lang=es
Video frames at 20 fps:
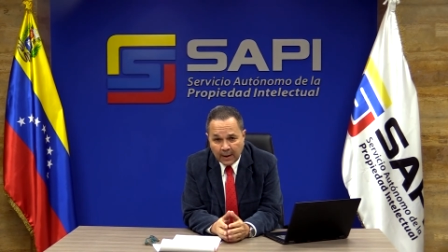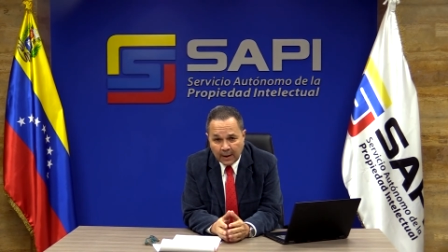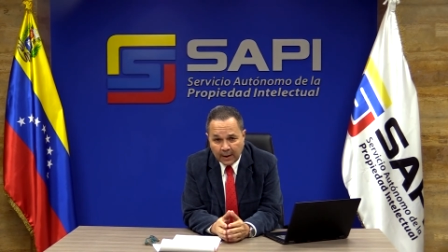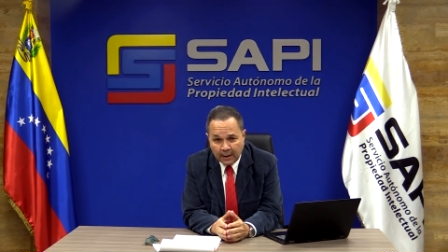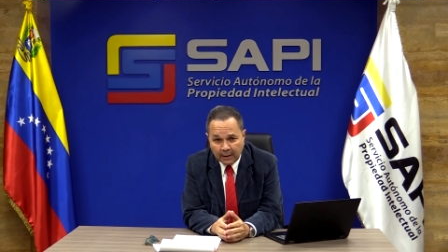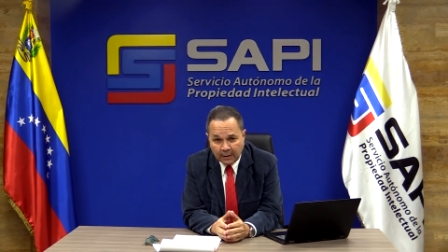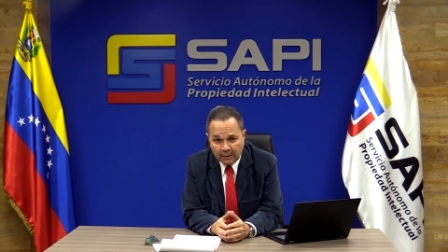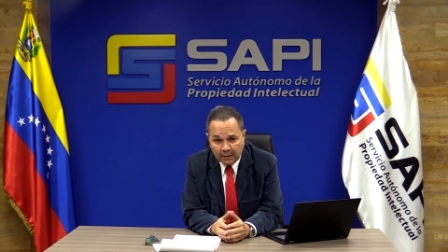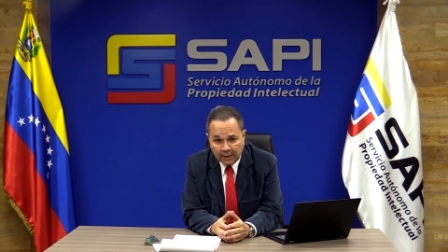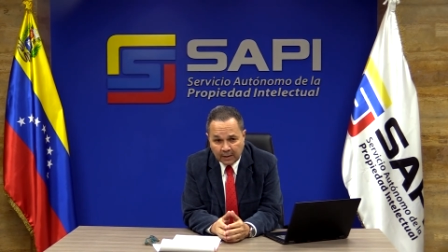
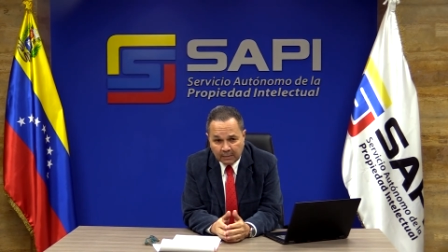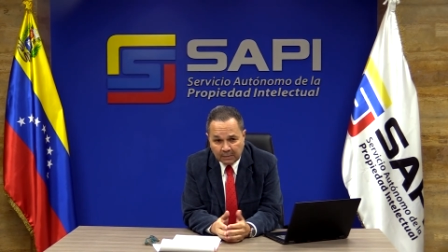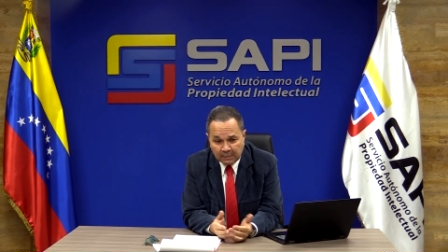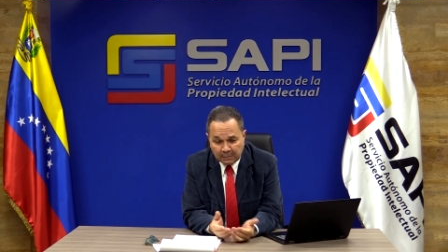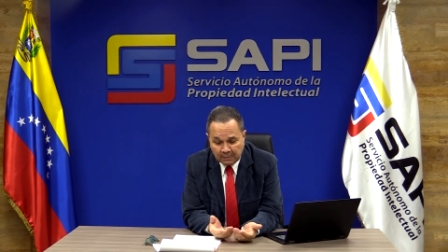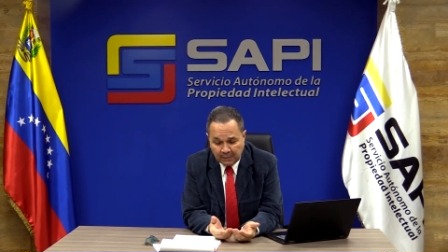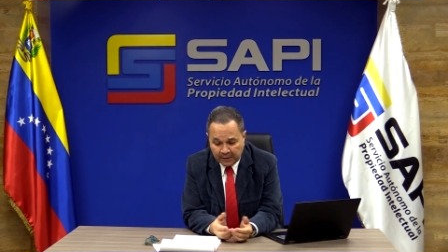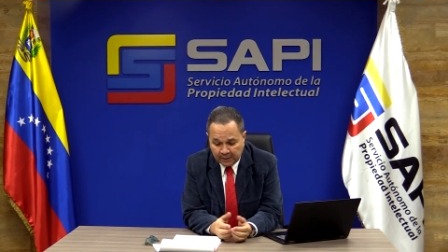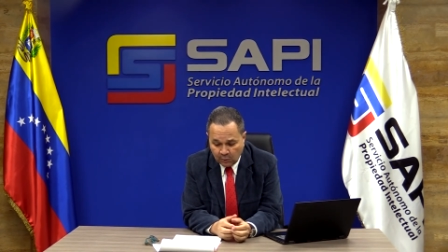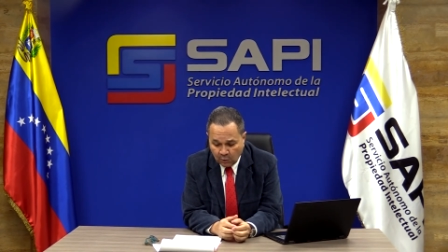eh, eh,
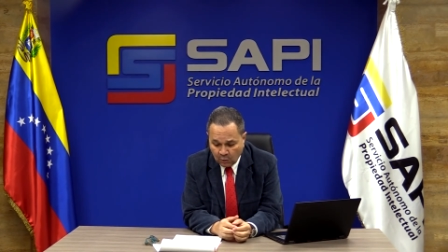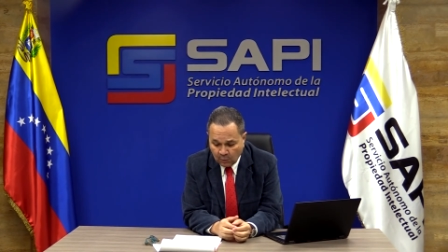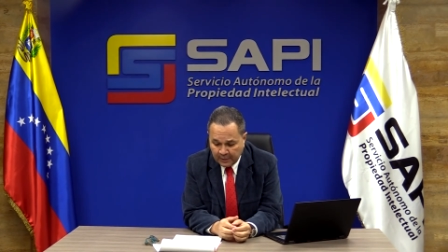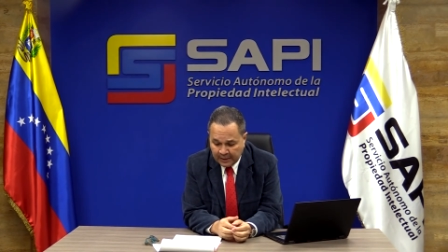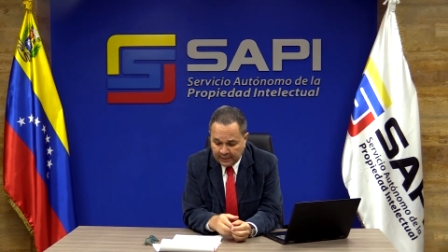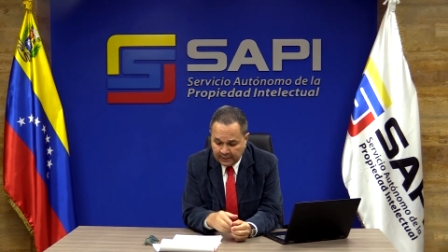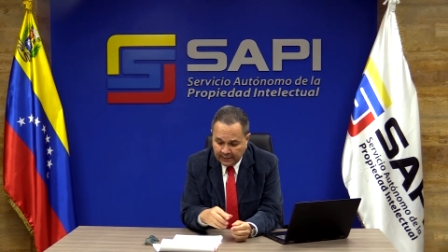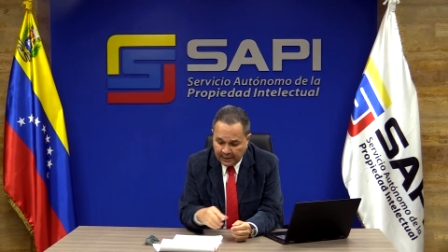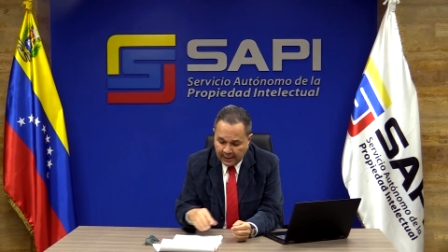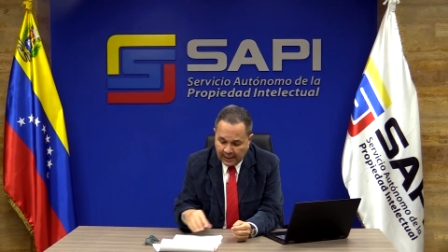
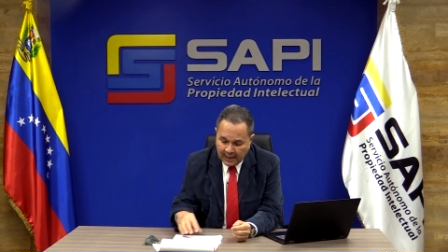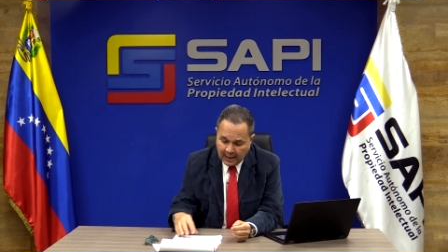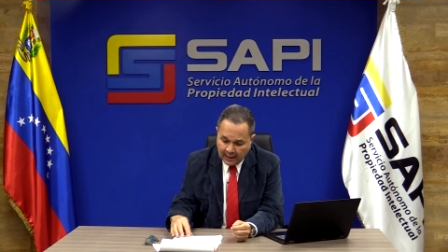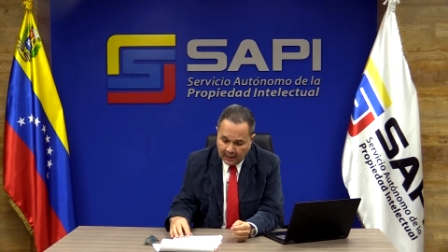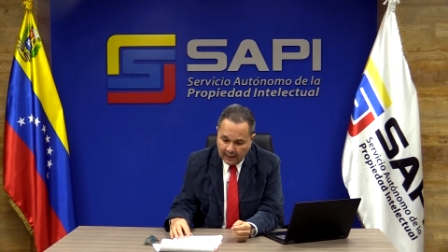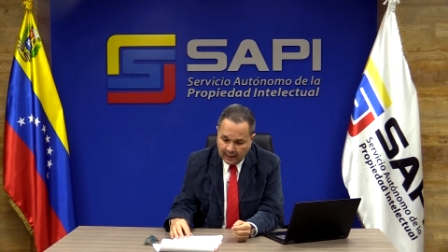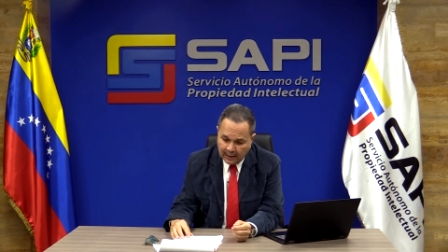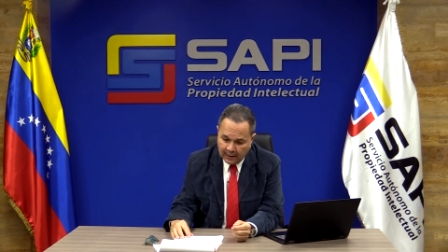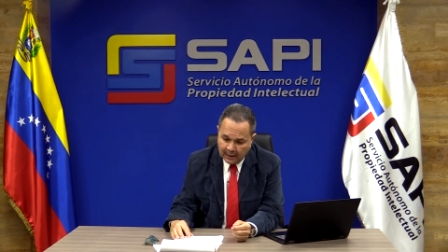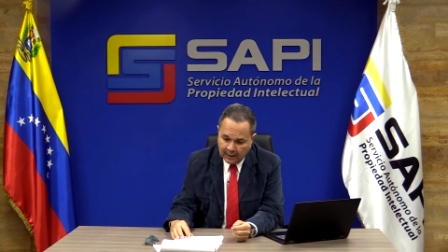mayormente
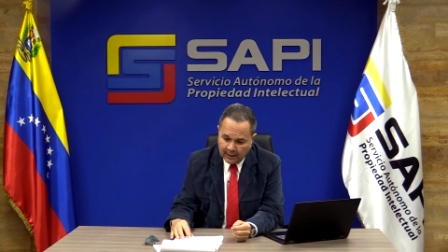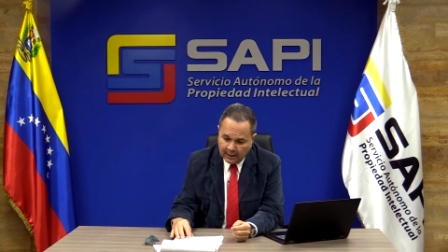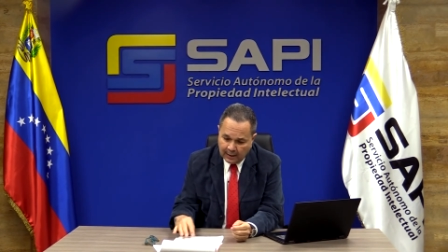la,